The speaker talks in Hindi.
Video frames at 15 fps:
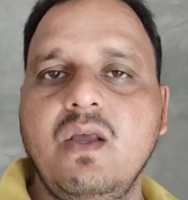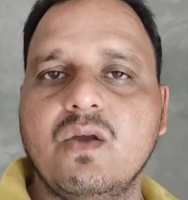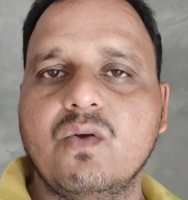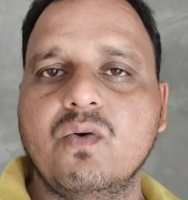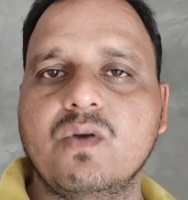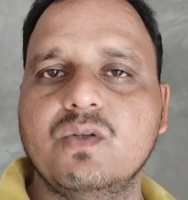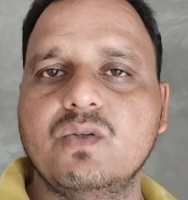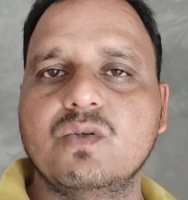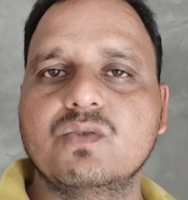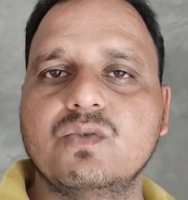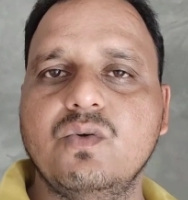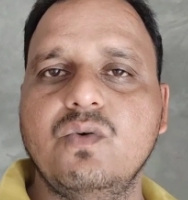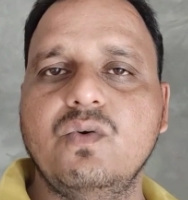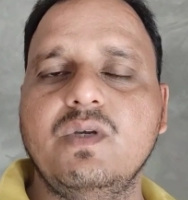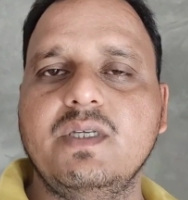कुछ क्योंकि
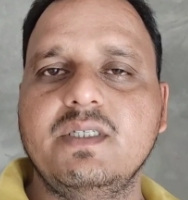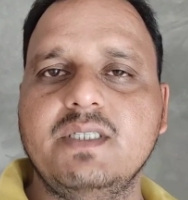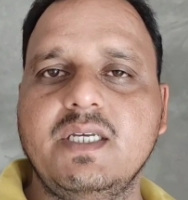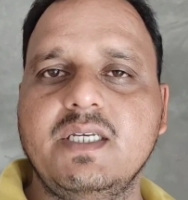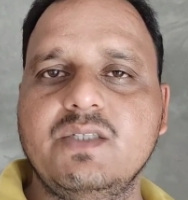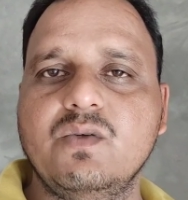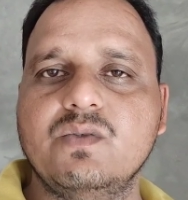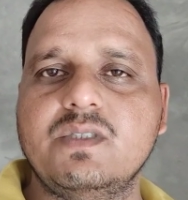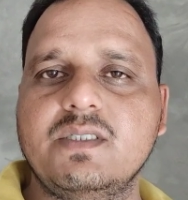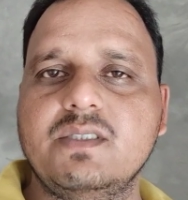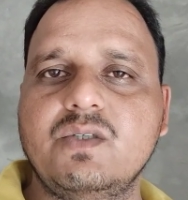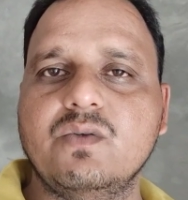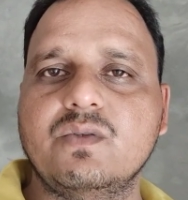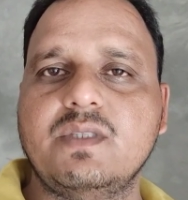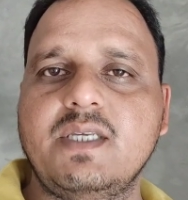दोस्तों ये जो
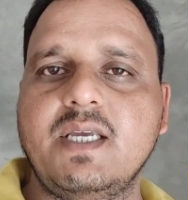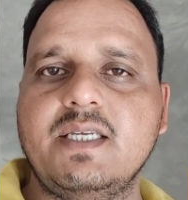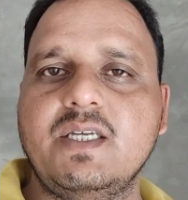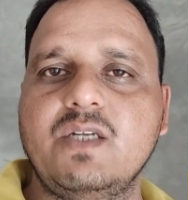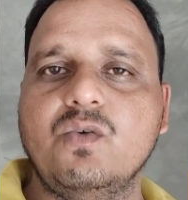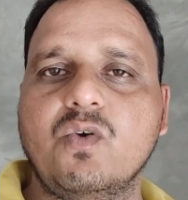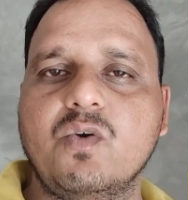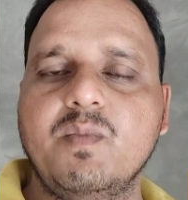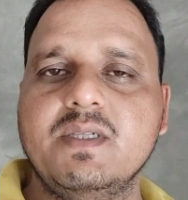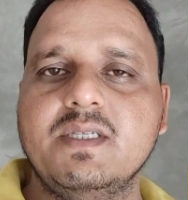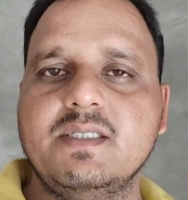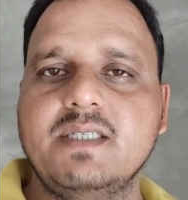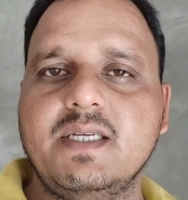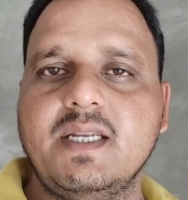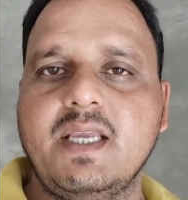चीज़ें होती है ये नॉर्मल
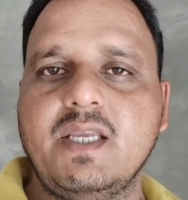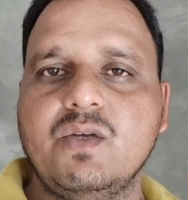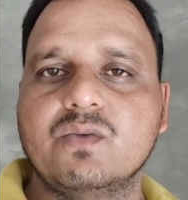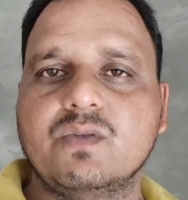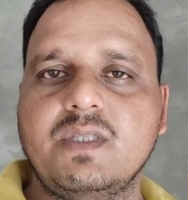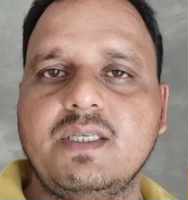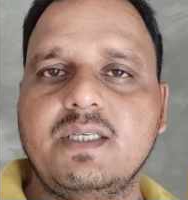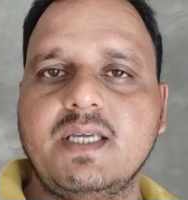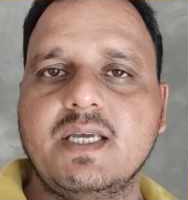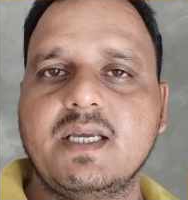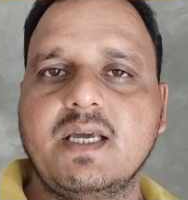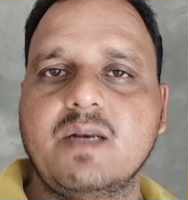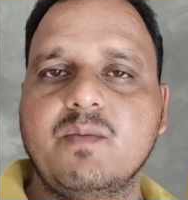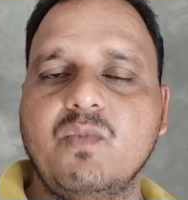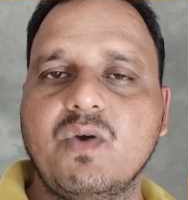चीज़ें नहीं होती ये
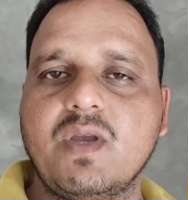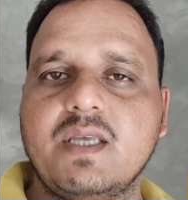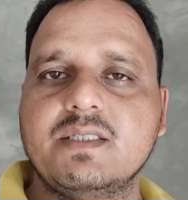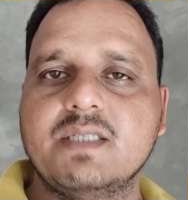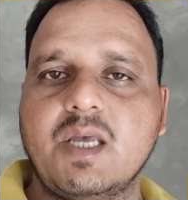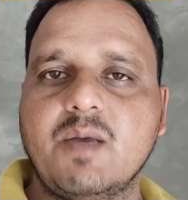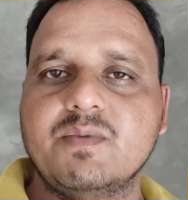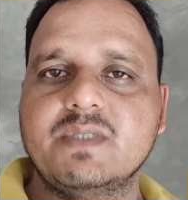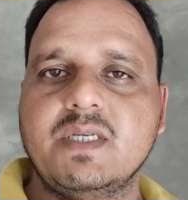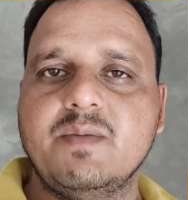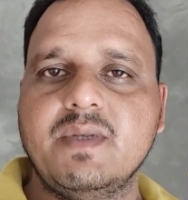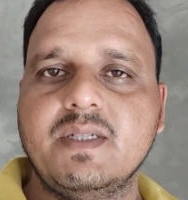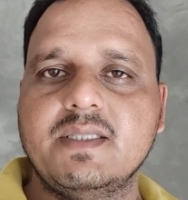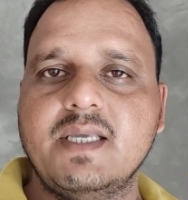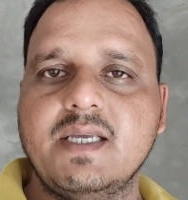कर्मों के हिसाब से
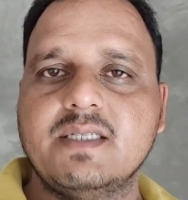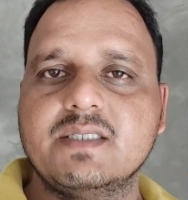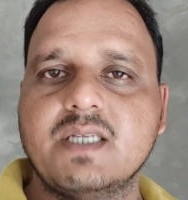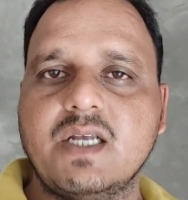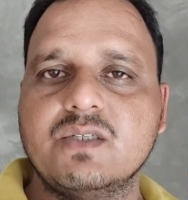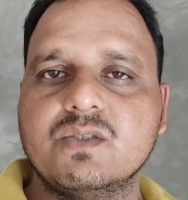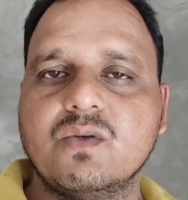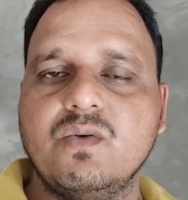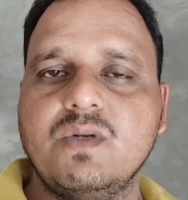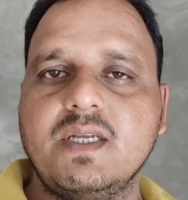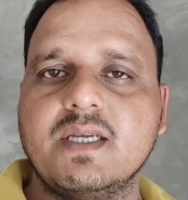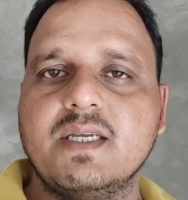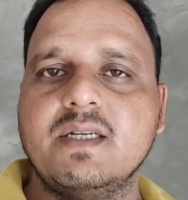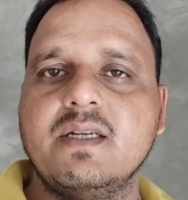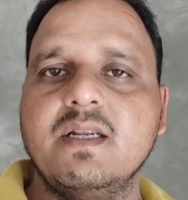मिलते हैं इंसान को
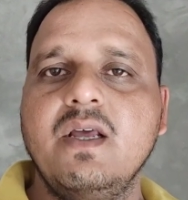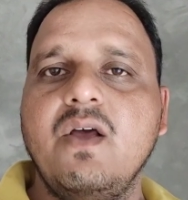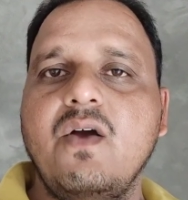लेकिन